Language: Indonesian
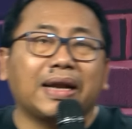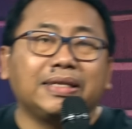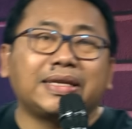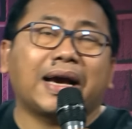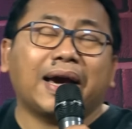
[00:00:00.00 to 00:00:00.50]
yang di
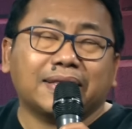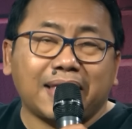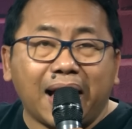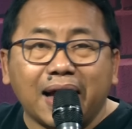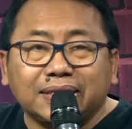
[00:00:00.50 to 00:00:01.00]

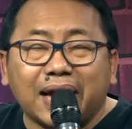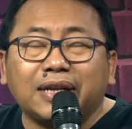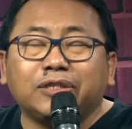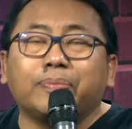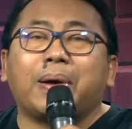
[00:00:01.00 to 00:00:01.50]
Jakarta aja,
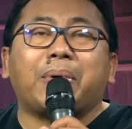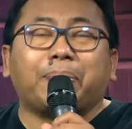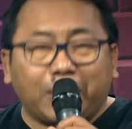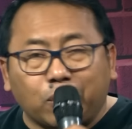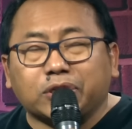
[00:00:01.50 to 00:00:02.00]
Anies itu babak
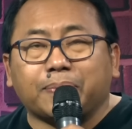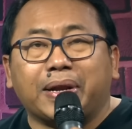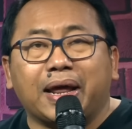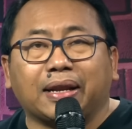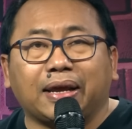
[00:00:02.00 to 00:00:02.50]
belur
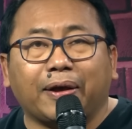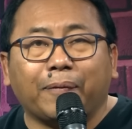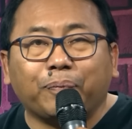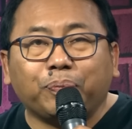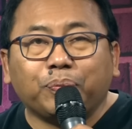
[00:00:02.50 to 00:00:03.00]
sebenarnya.
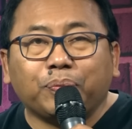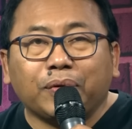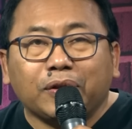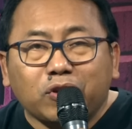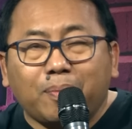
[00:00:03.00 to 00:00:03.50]

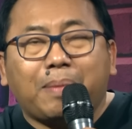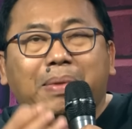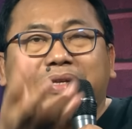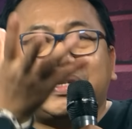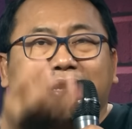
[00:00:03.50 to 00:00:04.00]
Coba
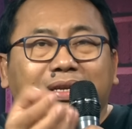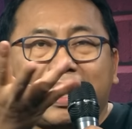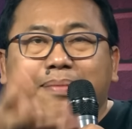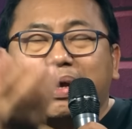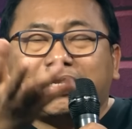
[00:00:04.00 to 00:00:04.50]

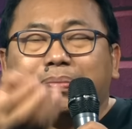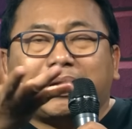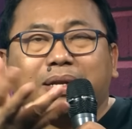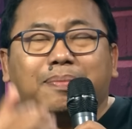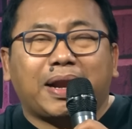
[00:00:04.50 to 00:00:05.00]
buzzernya,
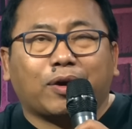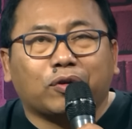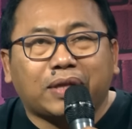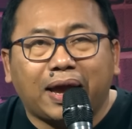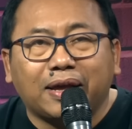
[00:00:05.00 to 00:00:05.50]
buzzer-buzzer balai
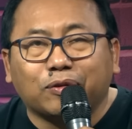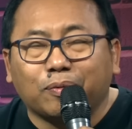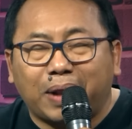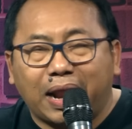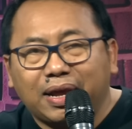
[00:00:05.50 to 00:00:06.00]
kota itu
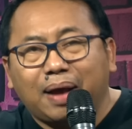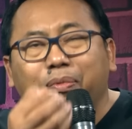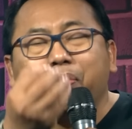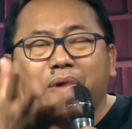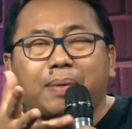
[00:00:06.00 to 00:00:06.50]
berani nggak
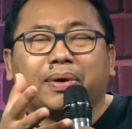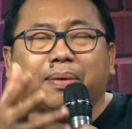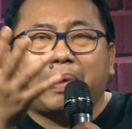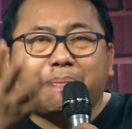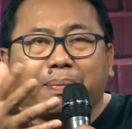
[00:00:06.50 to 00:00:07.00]
mengungkap ke
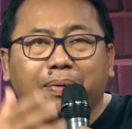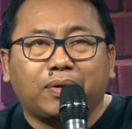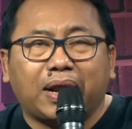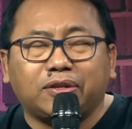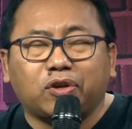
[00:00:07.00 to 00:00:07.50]
babak
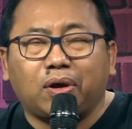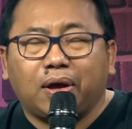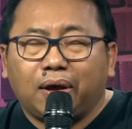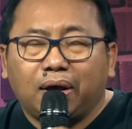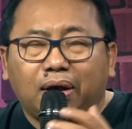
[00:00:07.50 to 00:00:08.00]
beluran jo,
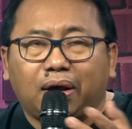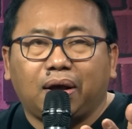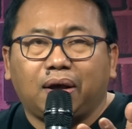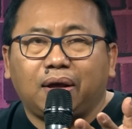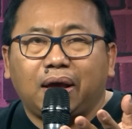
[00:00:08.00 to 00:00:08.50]

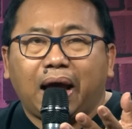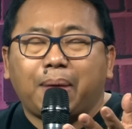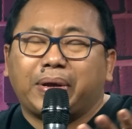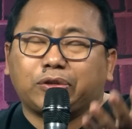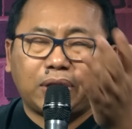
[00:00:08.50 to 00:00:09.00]
uh,
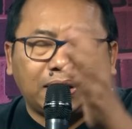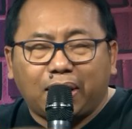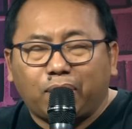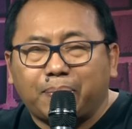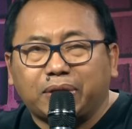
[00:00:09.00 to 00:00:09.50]
apa yang sudah
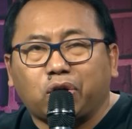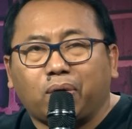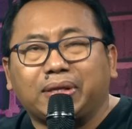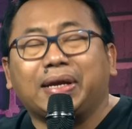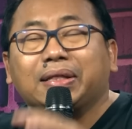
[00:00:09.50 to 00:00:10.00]
dilakukan Pak
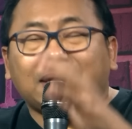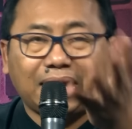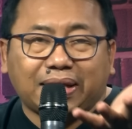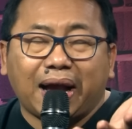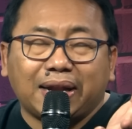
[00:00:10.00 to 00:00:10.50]
Jokowi
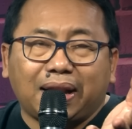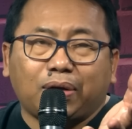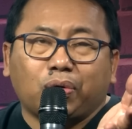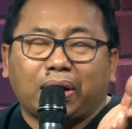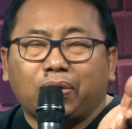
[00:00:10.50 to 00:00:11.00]
ternyata nggak
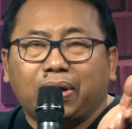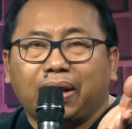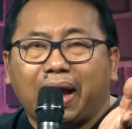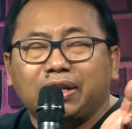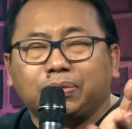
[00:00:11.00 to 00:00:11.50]
dilakukan
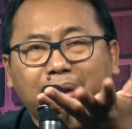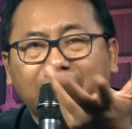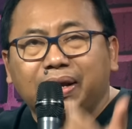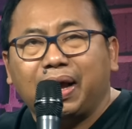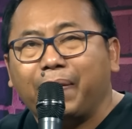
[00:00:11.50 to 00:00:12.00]
oleh Anies
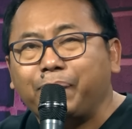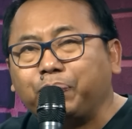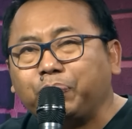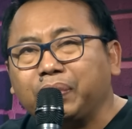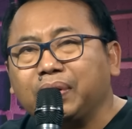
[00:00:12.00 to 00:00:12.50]
berani nggak?
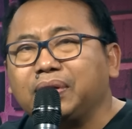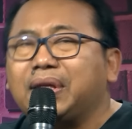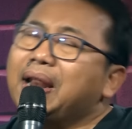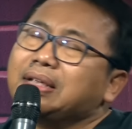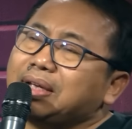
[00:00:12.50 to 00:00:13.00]

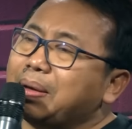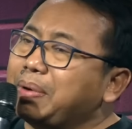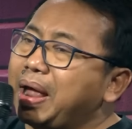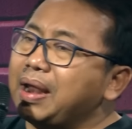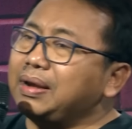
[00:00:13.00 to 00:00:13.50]
Jelas nggak
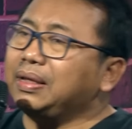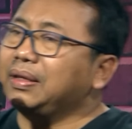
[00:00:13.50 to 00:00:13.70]
berani.